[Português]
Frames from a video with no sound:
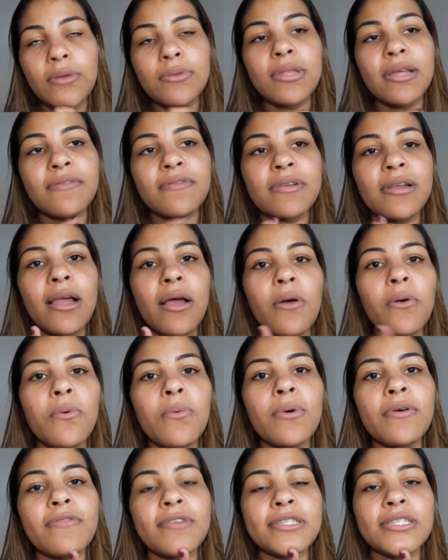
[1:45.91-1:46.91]
eu tava na
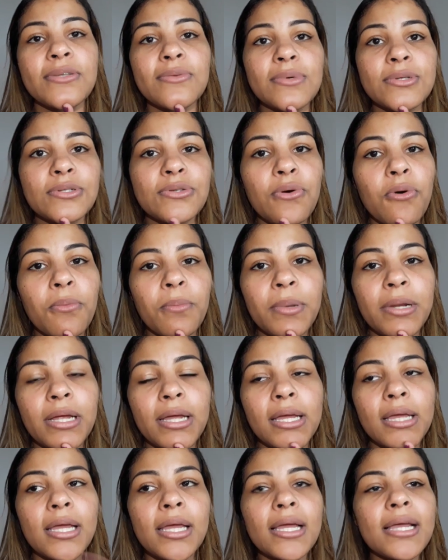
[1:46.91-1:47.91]
rua fazendo umas compras.